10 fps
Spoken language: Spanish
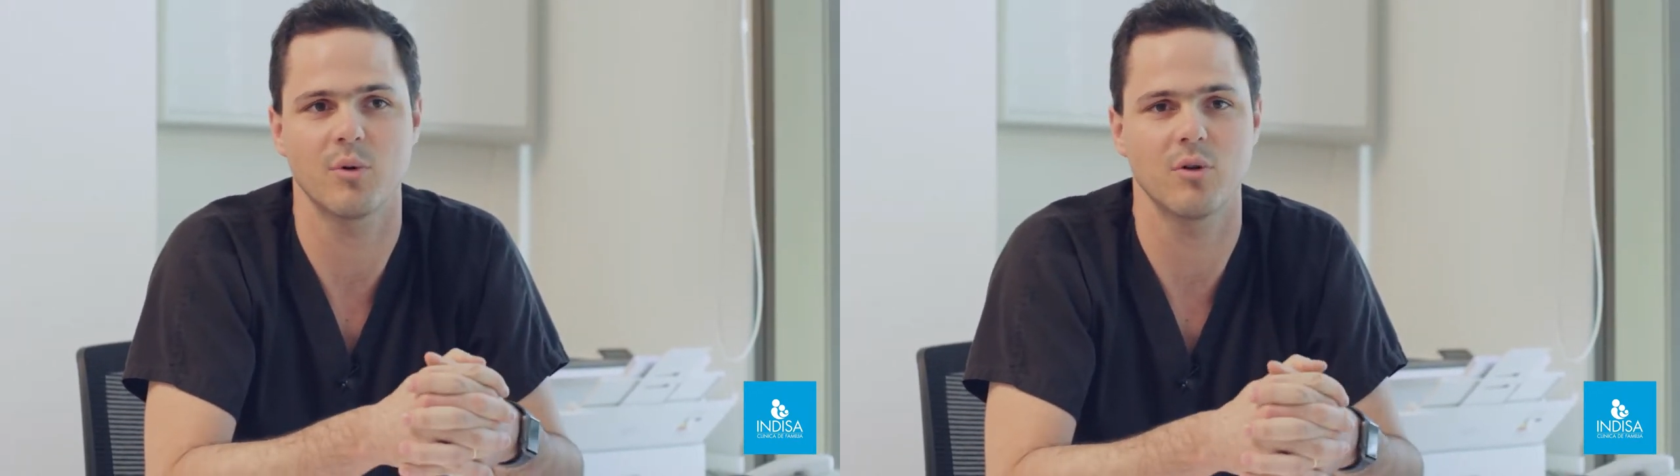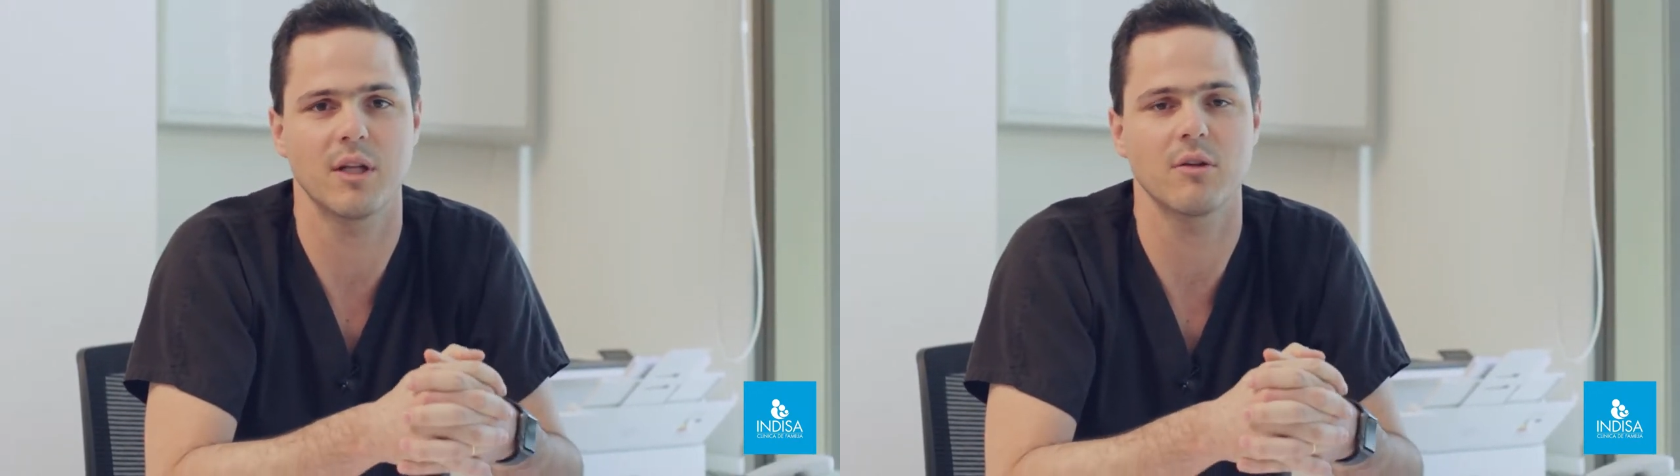
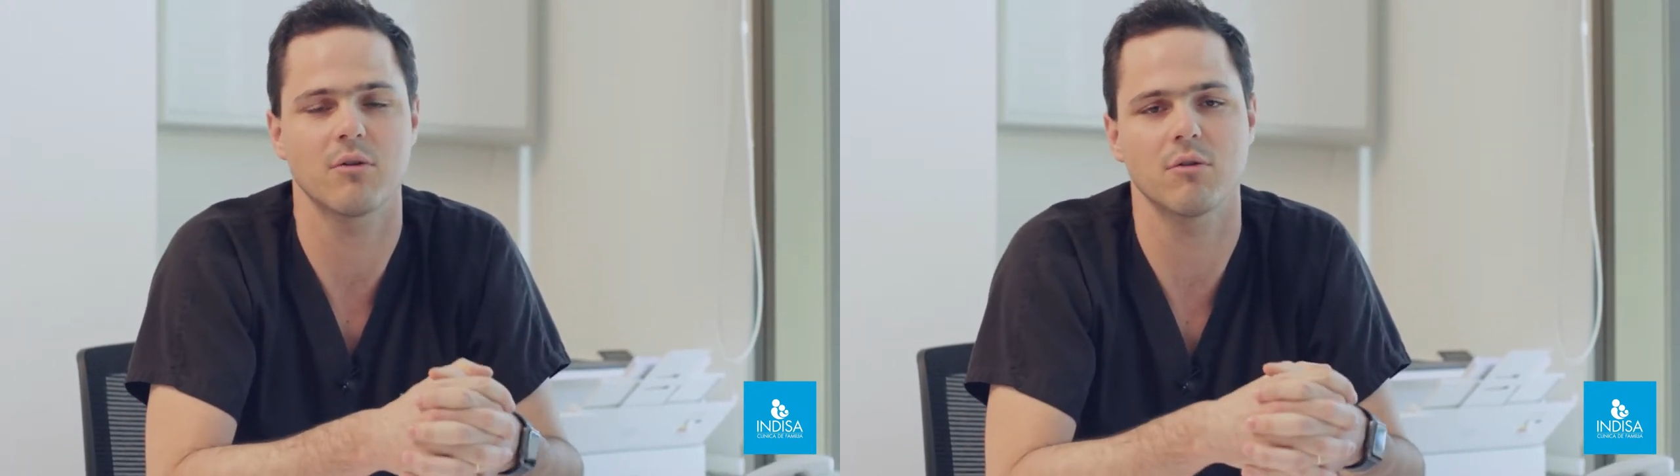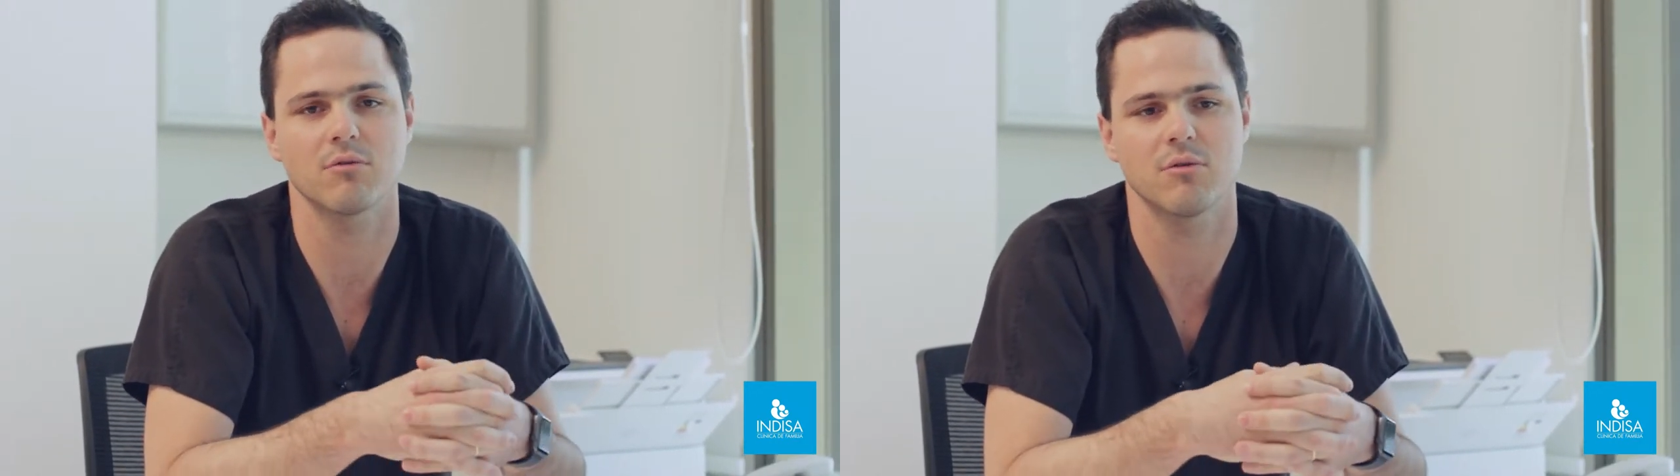Por lo
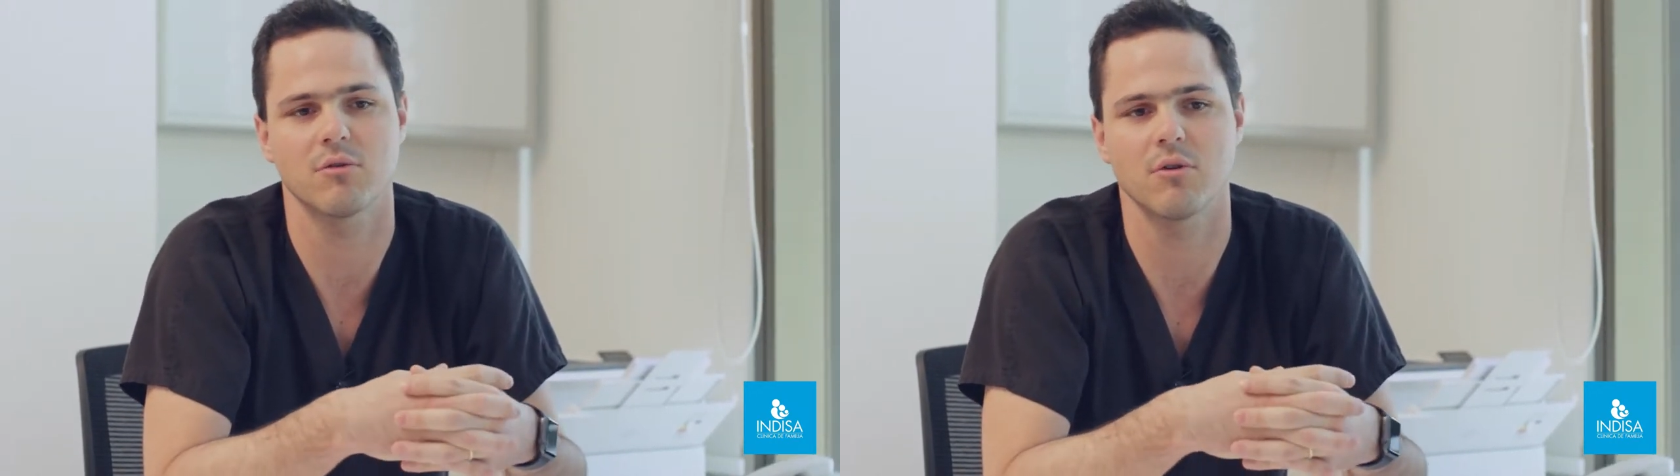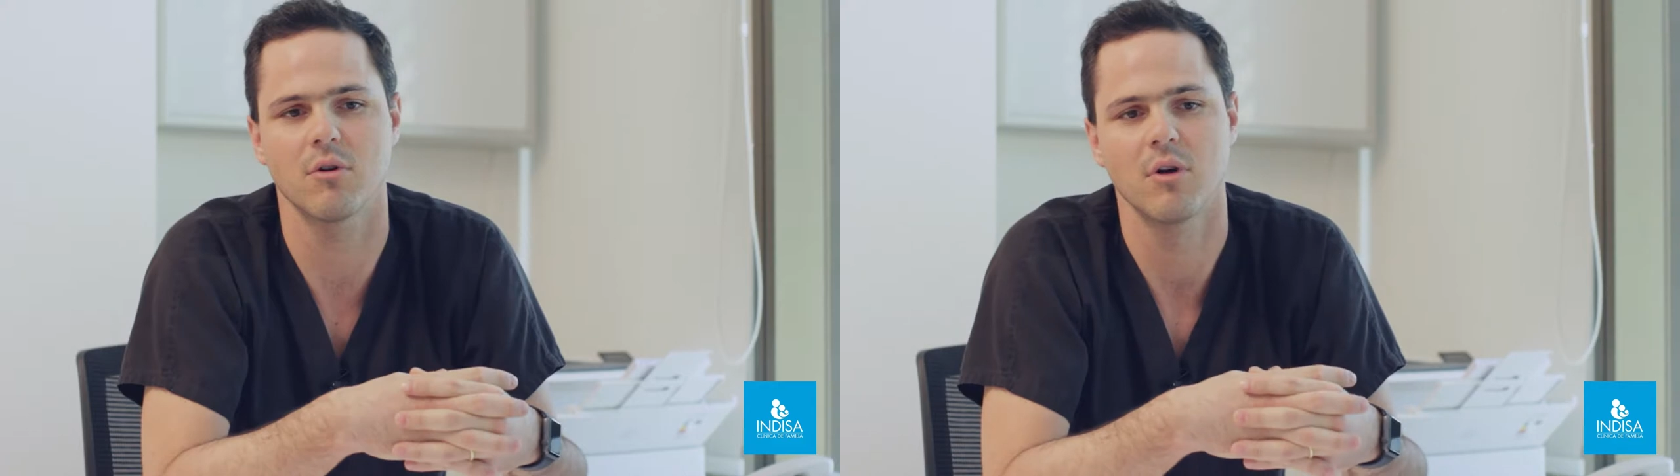tanto,
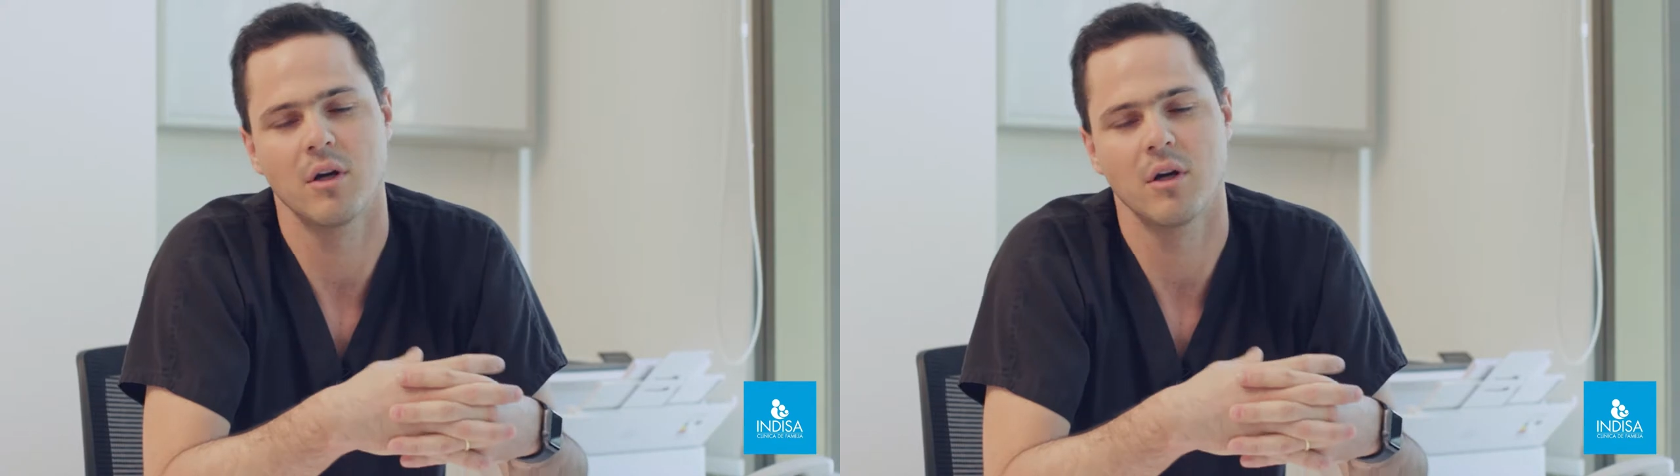nosotros